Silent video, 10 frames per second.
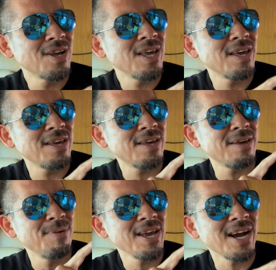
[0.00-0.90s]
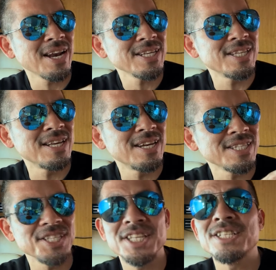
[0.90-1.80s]
えー、メーカー
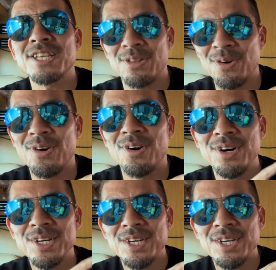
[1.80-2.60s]
らしいんですけど、